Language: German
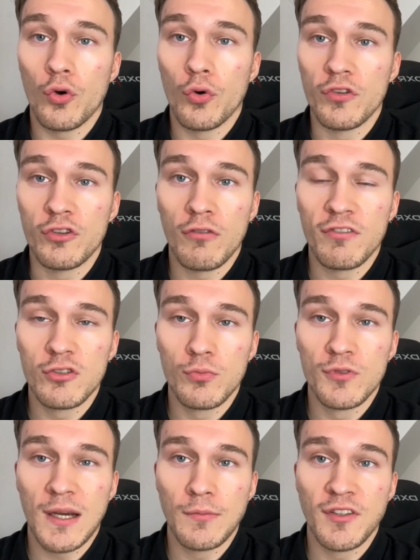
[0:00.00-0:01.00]
Und ich hoffe,
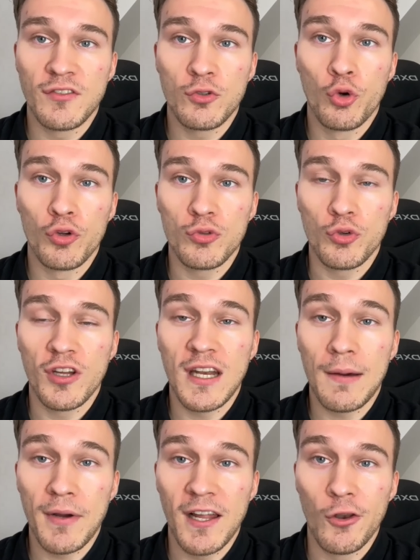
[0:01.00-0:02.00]
somit habe ich das kurz und
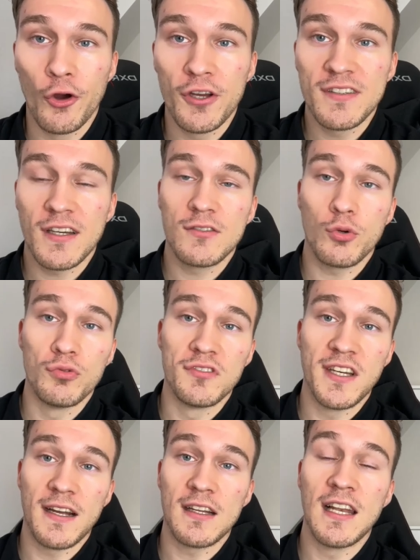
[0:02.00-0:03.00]
knapp erläutert
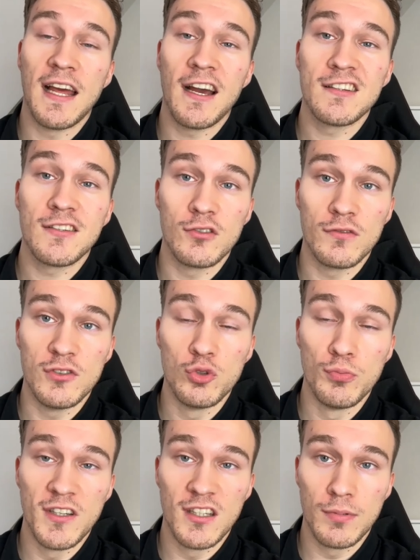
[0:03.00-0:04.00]
und erklärt, so wie
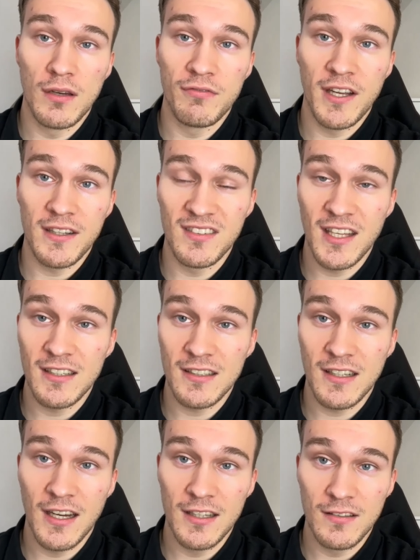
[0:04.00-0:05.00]
du mir das perfekt
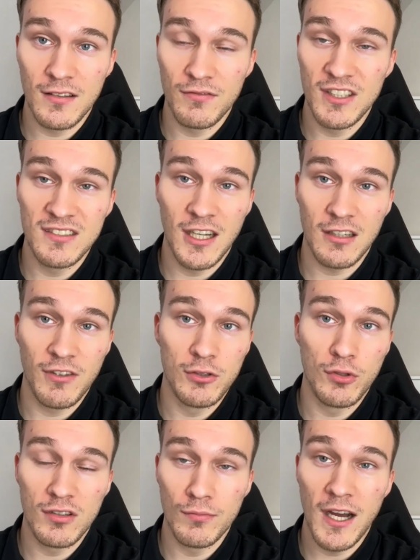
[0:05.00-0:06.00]
senden kannst. Wie gesagt, wenn
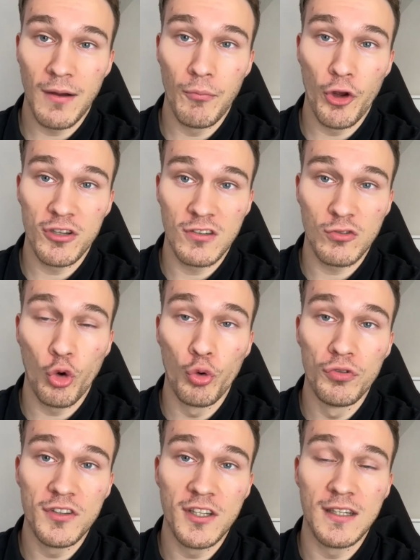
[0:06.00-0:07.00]
du das machen möchtest,
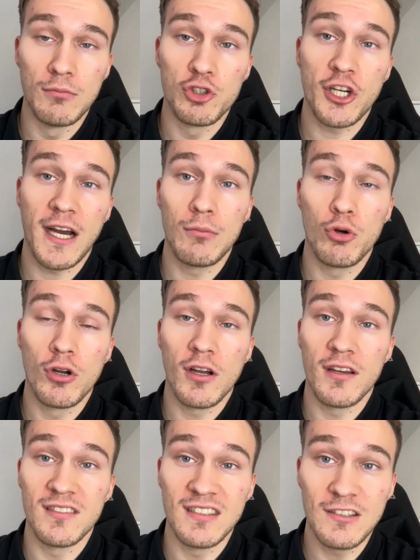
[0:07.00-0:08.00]
unten in der Beschreibung
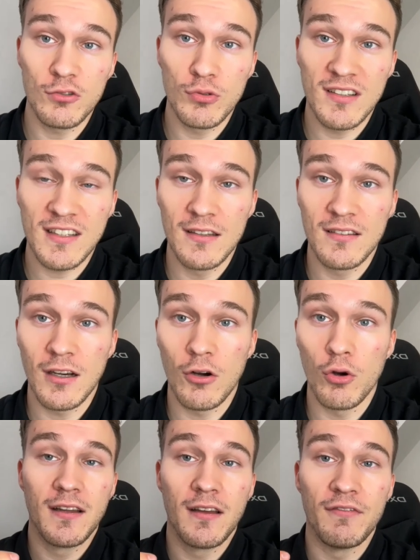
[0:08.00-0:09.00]
siehst du das Ganze
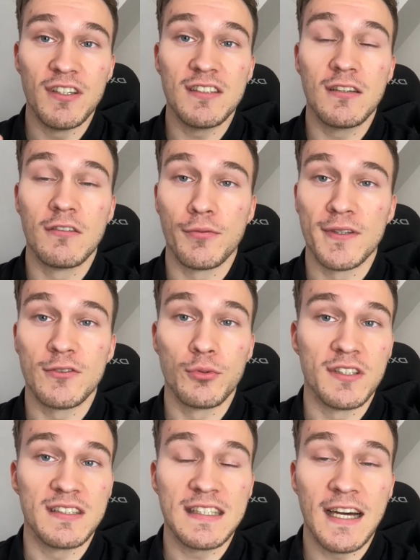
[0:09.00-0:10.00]
auch wichtige
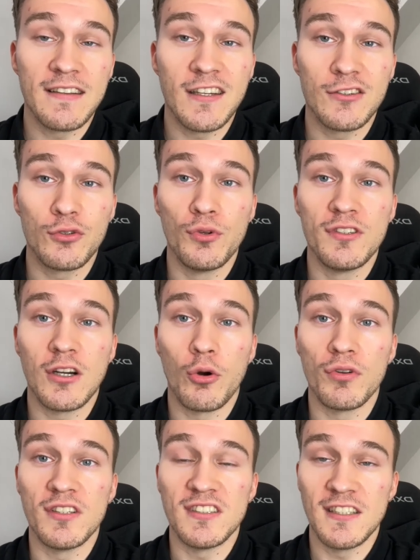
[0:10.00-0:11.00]
Information, ich kann natürlich
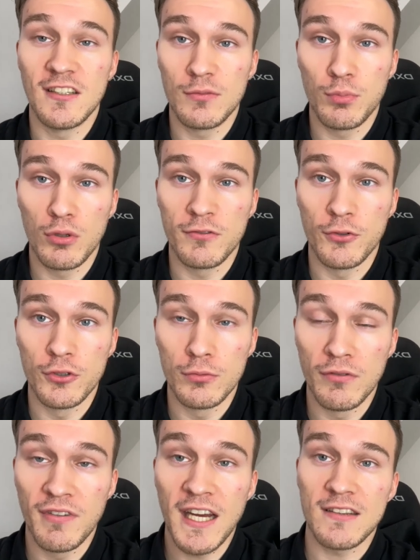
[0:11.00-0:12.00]
auch nicht jedes Portfolio
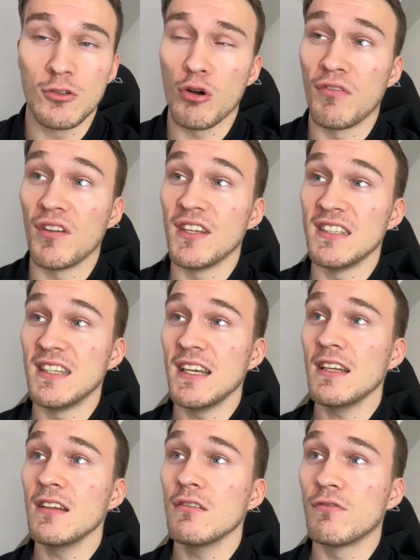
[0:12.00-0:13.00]
bewerten. Auch wenn wir
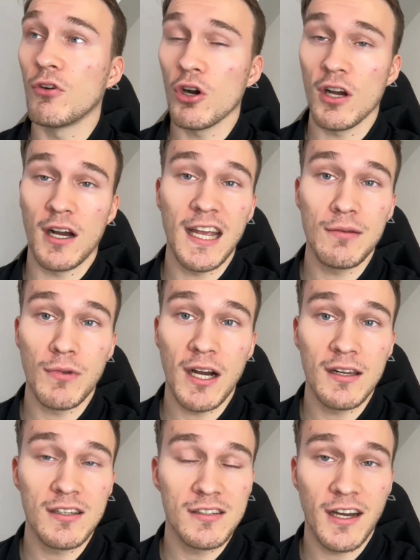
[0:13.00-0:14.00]
jede Woche
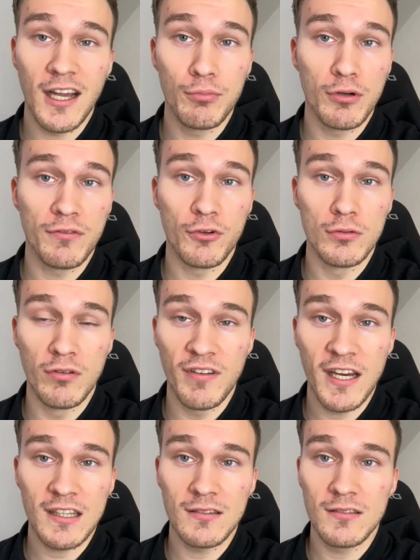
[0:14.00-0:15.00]
einmal ein Portfolio
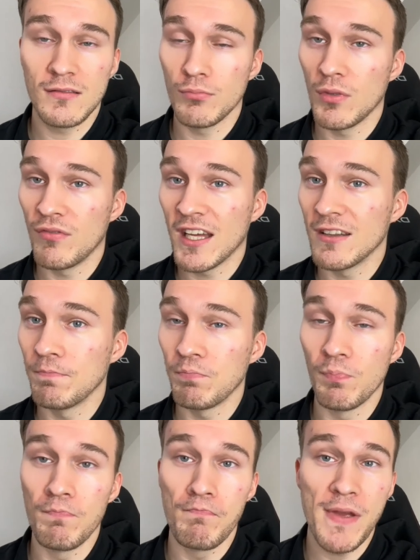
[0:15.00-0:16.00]
bewerten, mir
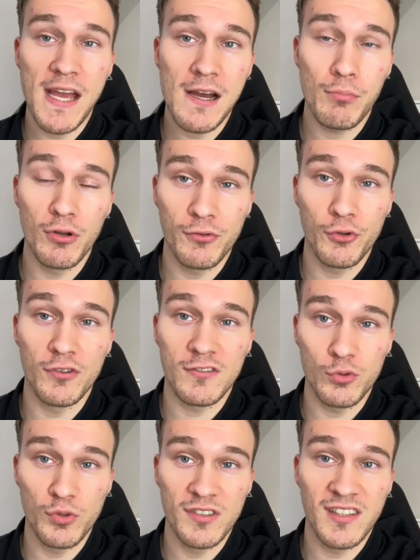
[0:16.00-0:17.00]
werden mehr Portfolios
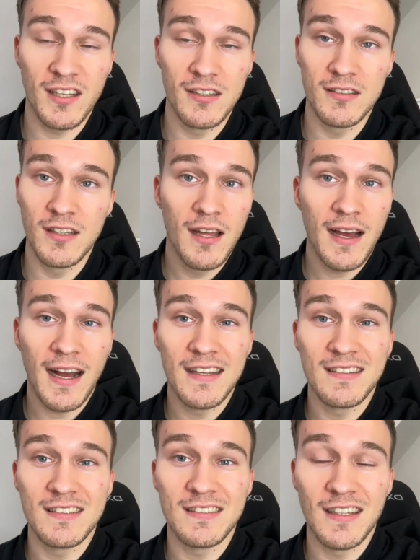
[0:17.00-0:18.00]
zugesendet,
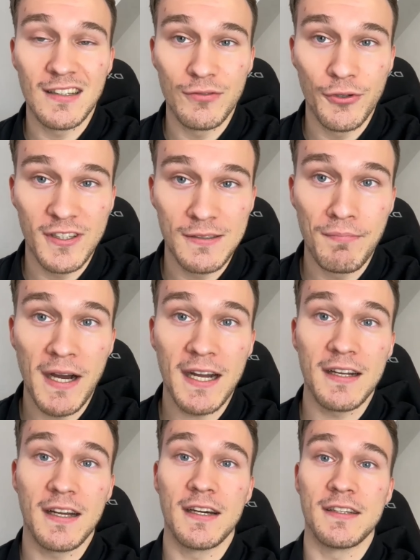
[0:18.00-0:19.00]
als ich das wirklich
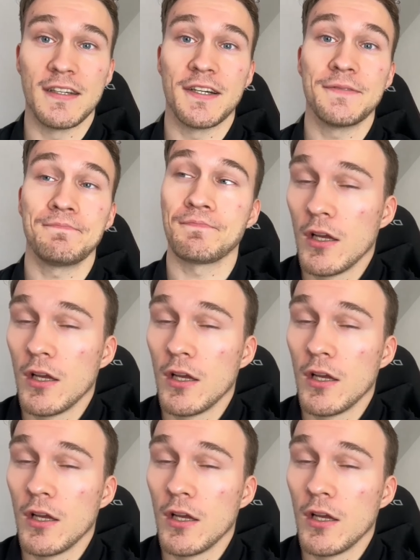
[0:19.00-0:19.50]
machen kann, ja.